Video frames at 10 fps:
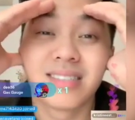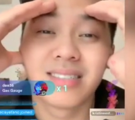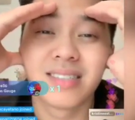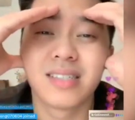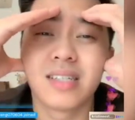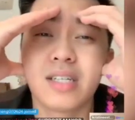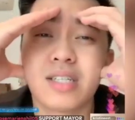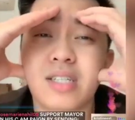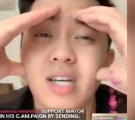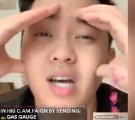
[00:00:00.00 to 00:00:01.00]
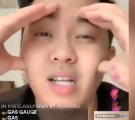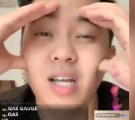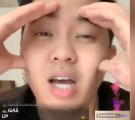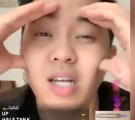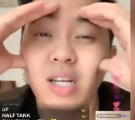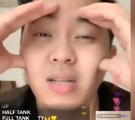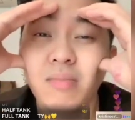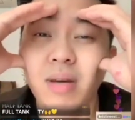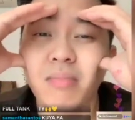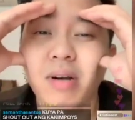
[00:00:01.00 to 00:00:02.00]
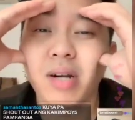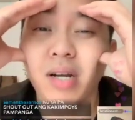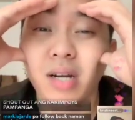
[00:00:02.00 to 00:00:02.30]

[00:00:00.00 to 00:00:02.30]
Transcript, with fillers: Insan, I need my burger.